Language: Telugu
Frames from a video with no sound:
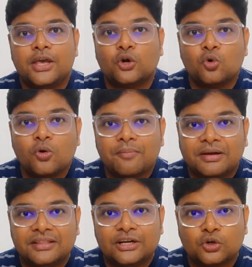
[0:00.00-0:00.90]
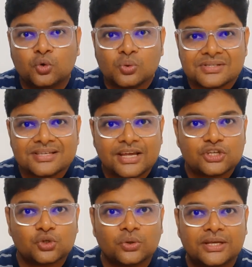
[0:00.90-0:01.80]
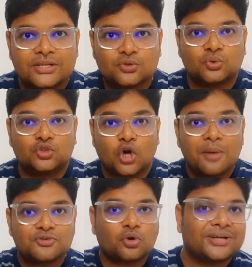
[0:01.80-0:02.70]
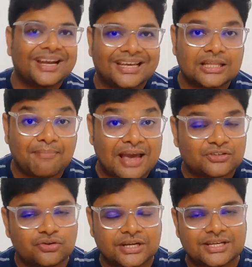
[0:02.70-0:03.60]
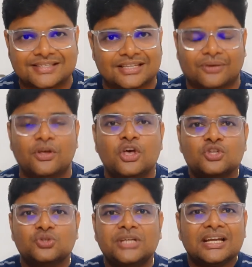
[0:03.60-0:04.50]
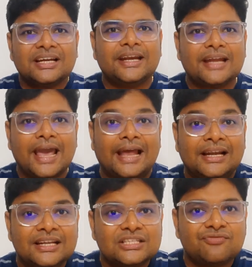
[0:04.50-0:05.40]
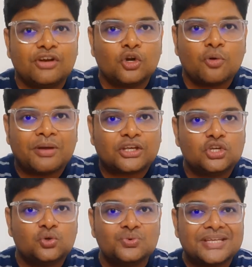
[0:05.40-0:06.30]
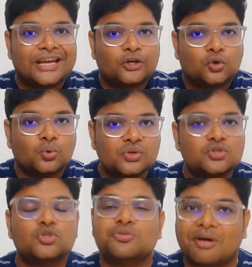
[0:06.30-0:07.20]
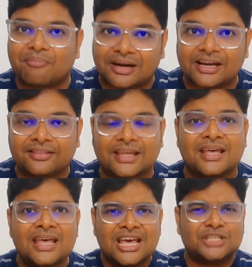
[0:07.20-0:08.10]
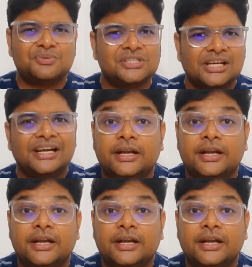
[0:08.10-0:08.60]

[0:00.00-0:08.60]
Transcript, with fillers: ఎక్కువ మంది టూల్స్ నేర్చుకొని సో జాబ్స్ కొట్టడానికి అయితే మ్యాక్సిమం ట్రై చేస్తున్నారు సో జనగా డేటా అనలిటిక్స్ ఫీల్డ్లో మనకి యూజ్ అయ్యే టూల్స్ గురించి మనం మాట్లాడితే ఎస్పెషల్లీ